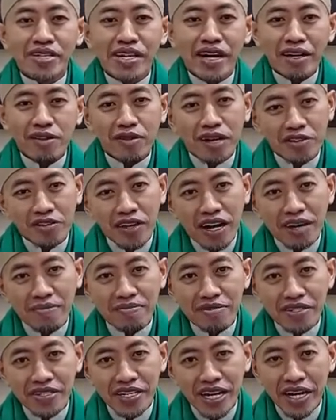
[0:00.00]
nar
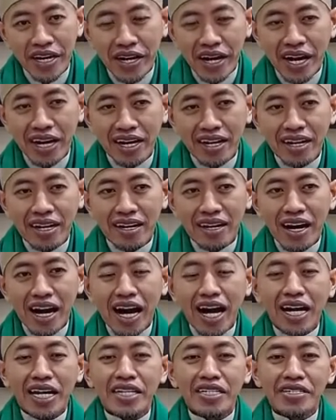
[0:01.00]
ashabul jannah
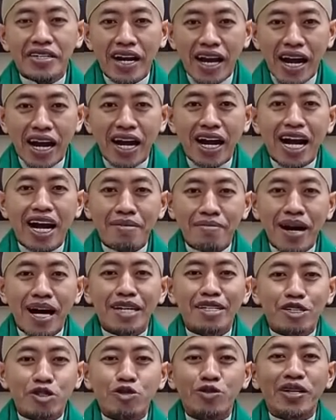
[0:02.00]
ahli neraka sama ahli
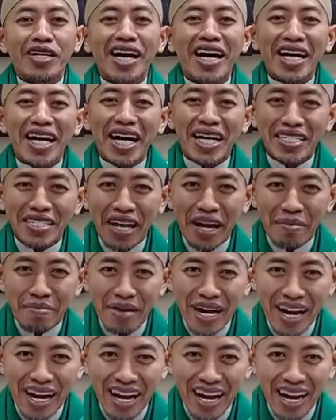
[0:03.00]
surga gak sama
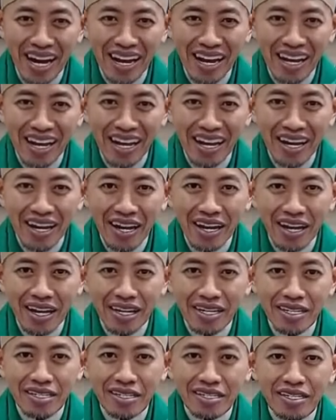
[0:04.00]

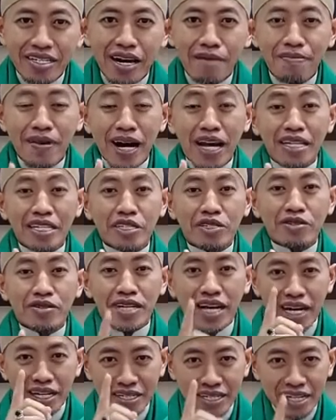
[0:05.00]
siapa ahli
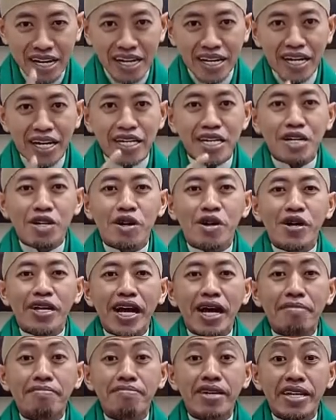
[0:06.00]
surga sekali lagi
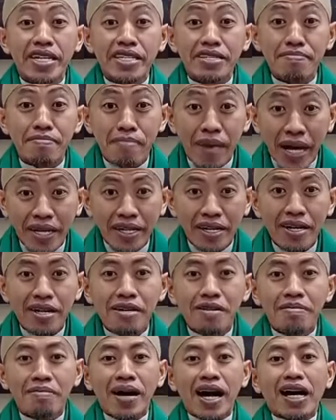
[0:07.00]
orang beriman
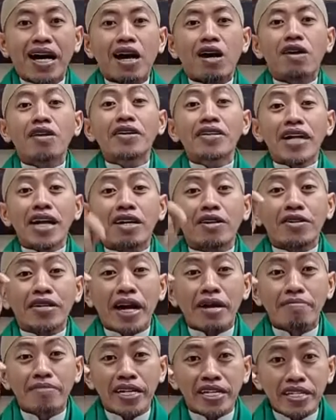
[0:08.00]
maka
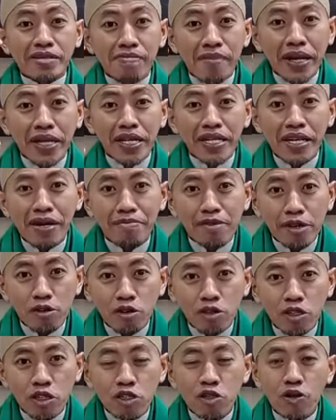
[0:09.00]
orang-orang beriman dia
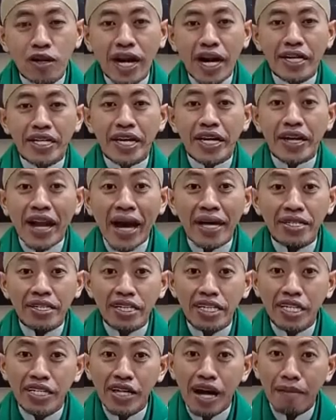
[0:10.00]
beruntung karena
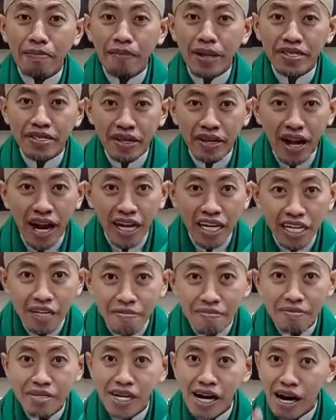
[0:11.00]
nanti dapat
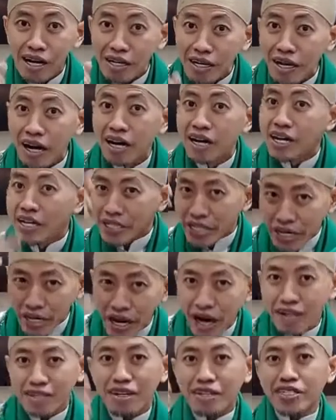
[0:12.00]
rahimnya Allah dan
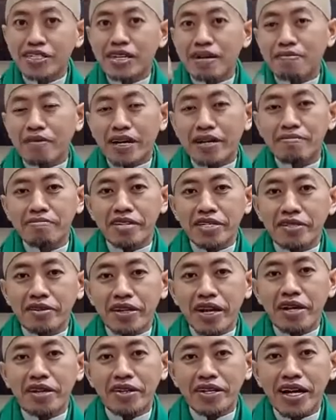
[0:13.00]
Allah siapkan buat
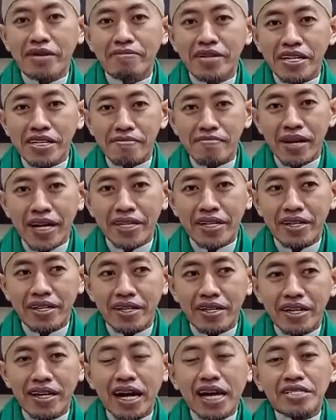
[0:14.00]
orang-orang beriman
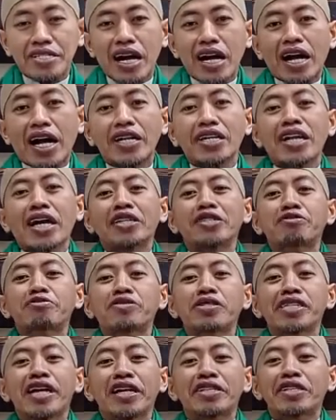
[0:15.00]
Katakanlah
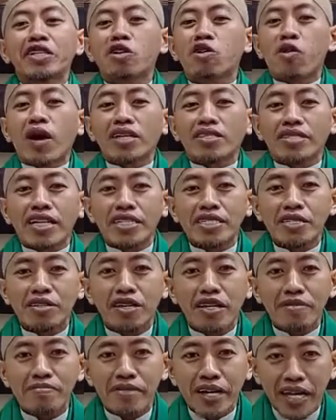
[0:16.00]
dunia dikuasai
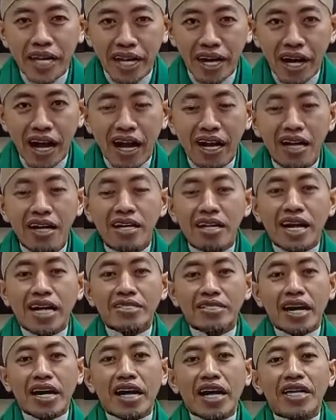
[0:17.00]
oleh mereka.
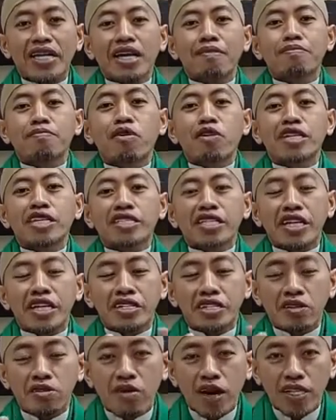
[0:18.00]
Katakanlah politik
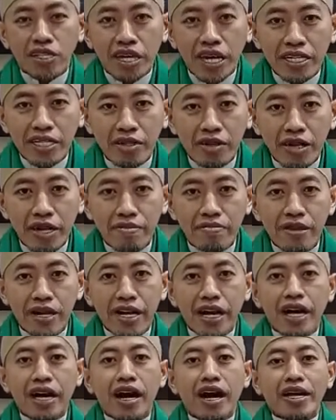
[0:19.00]
dikuasai oleh
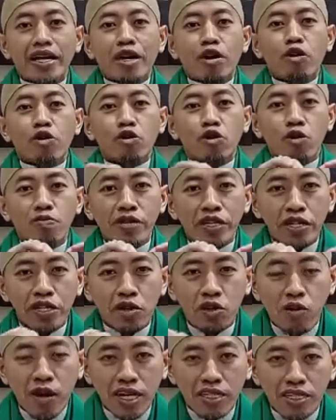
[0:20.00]
mereka. Ekonomi
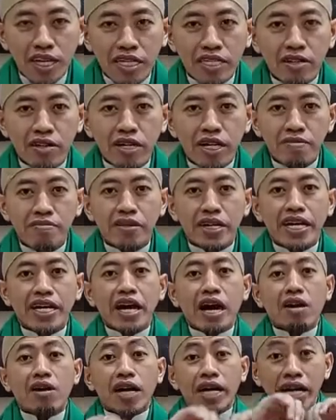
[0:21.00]
dikuasai oleh
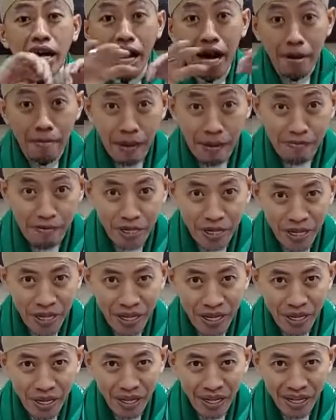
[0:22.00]
mereka. Oleh apapun
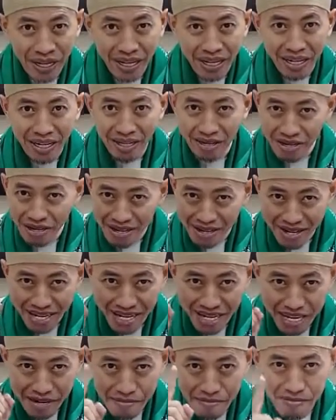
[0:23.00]

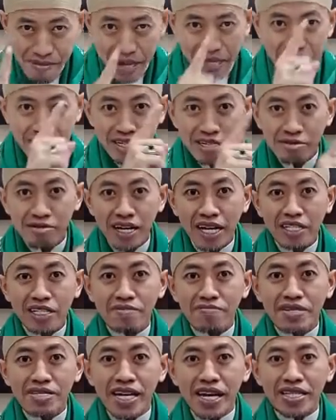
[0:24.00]
Iman itulah
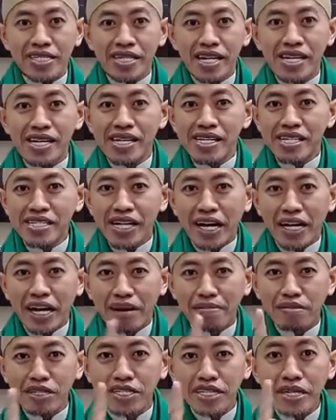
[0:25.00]
sebenarnya yang gak
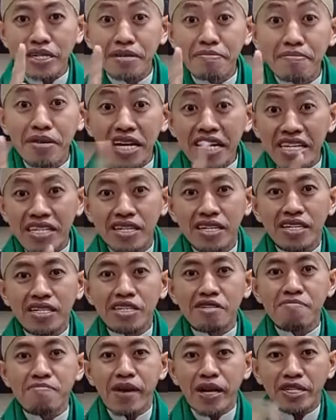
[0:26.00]
bisa dibeli.
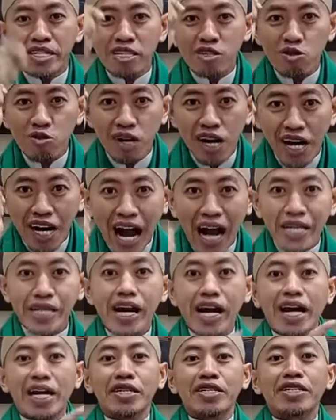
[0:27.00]
Iman itu
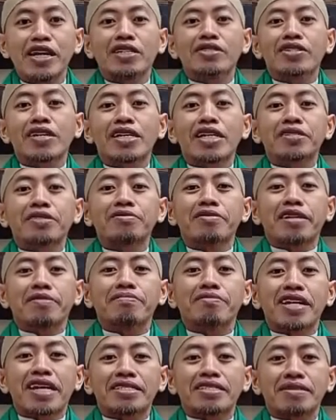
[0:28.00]
kekayaan yang sangat luar
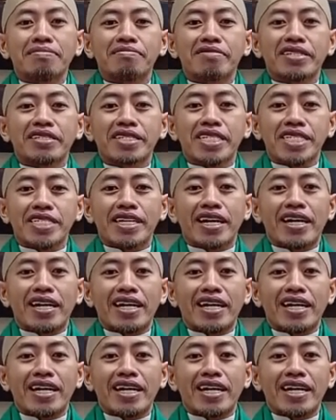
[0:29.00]
biasa buat kita.